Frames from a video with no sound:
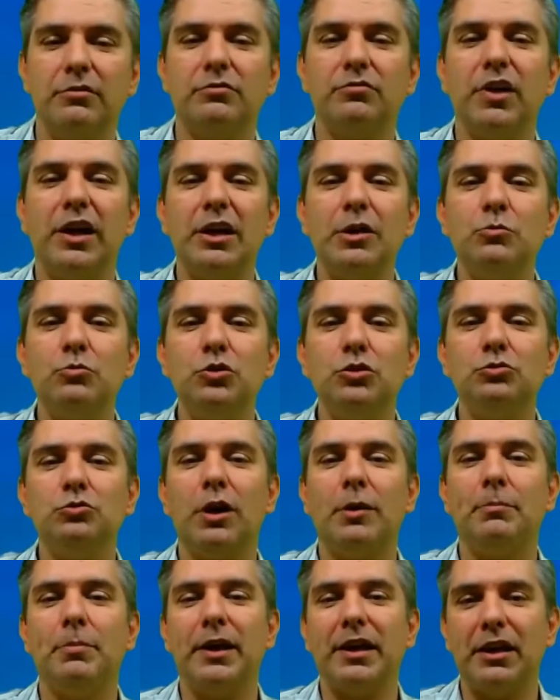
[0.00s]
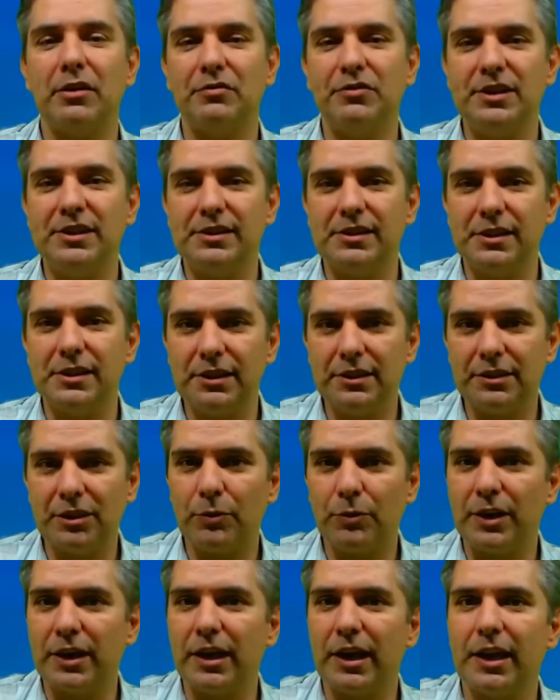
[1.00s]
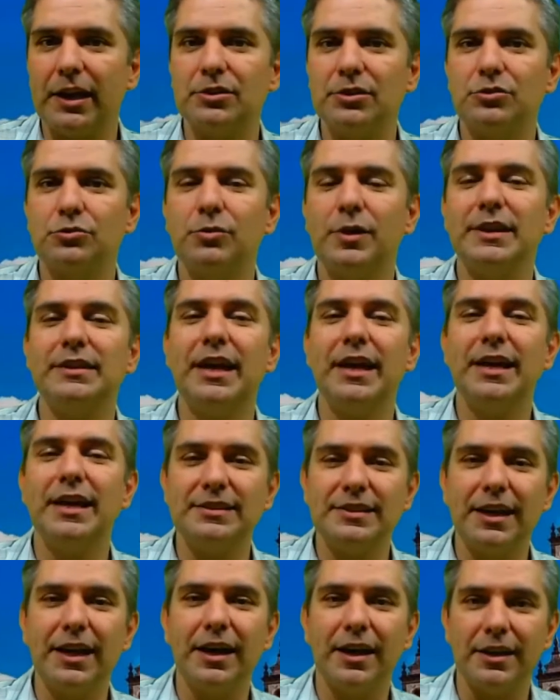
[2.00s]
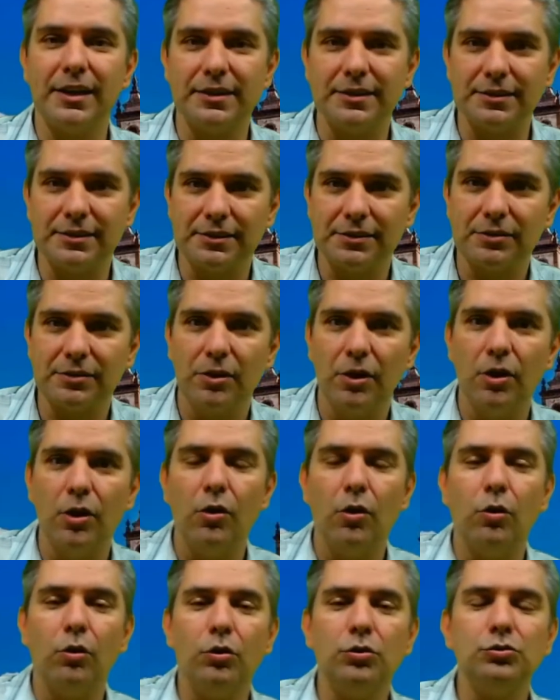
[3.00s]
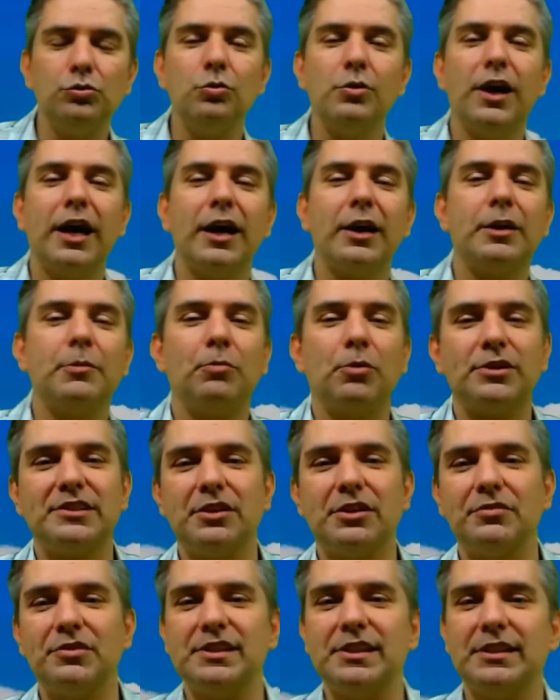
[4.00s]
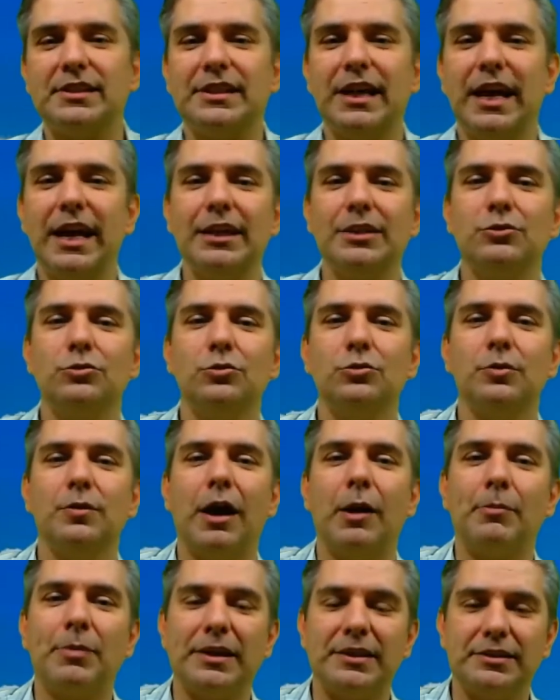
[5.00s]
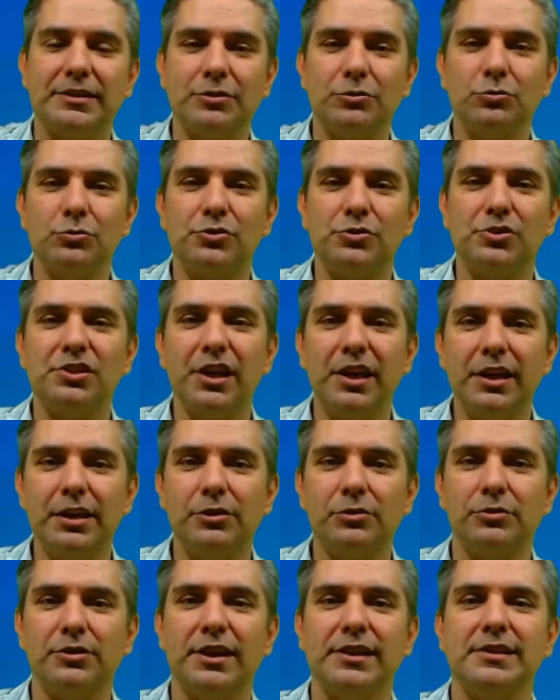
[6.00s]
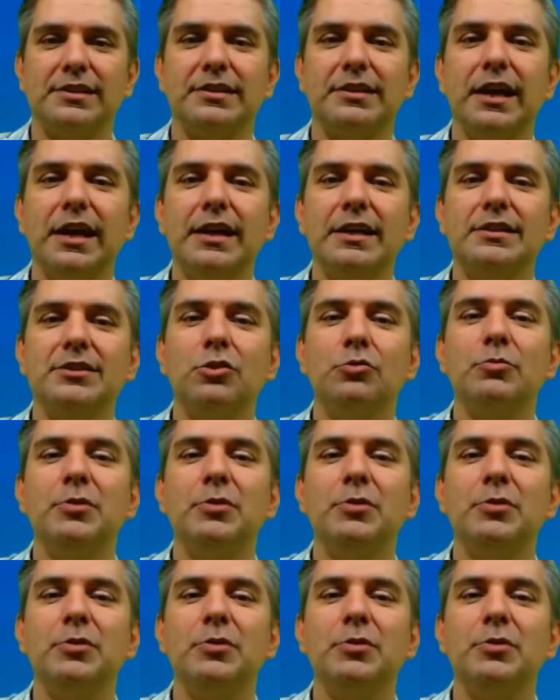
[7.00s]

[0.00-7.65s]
Vale muito a pena a visita, o ingresso é R$ 10. Reais. Outro lugar que pode ser visitado a partir do centro da cidade é o